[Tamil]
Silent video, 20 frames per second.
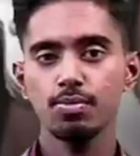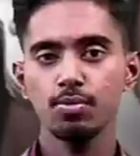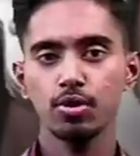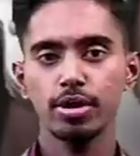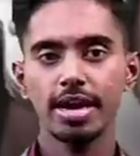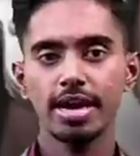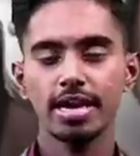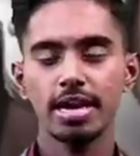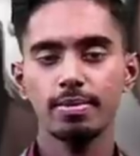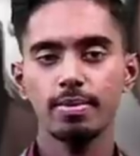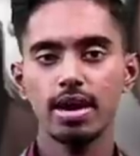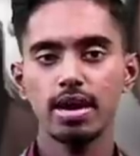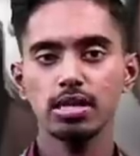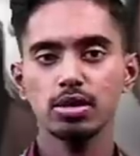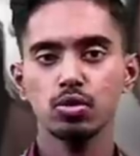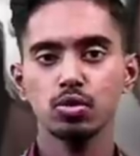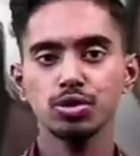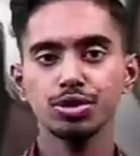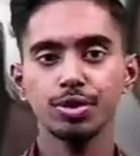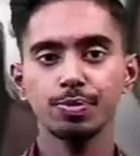புக்கெடமான்
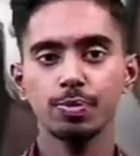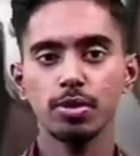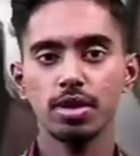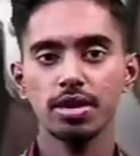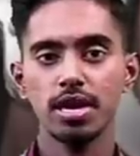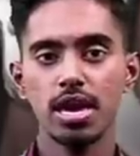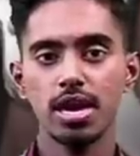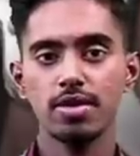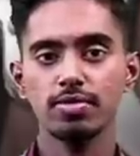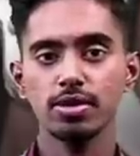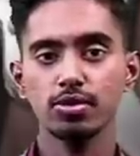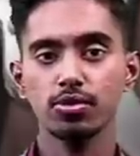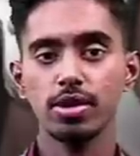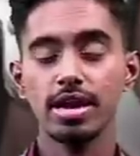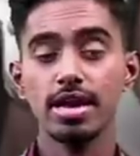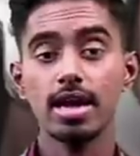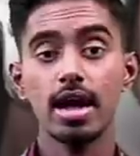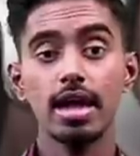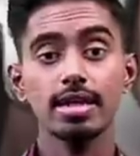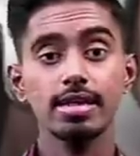
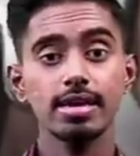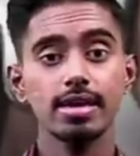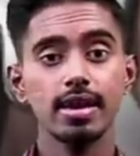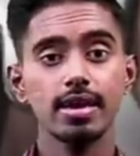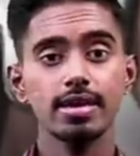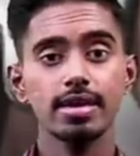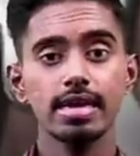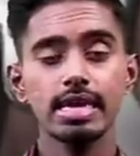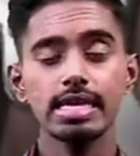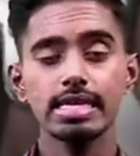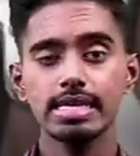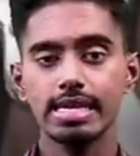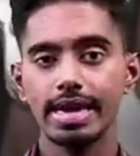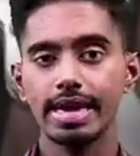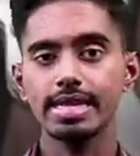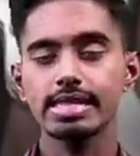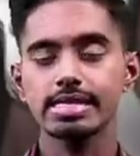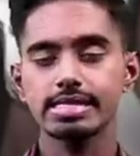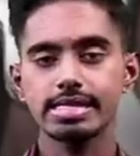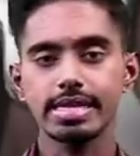குற்றப்புலனாய்வுத்துறை அதிகாரிகள்
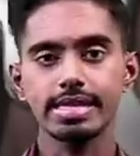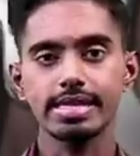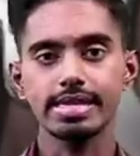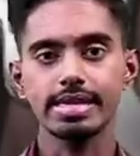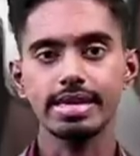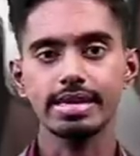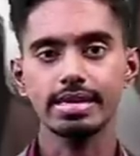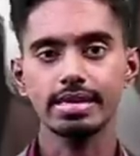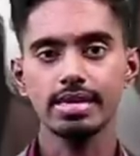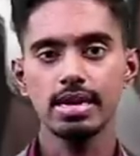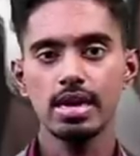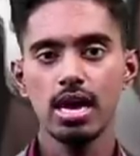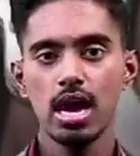கைது செய்தனர்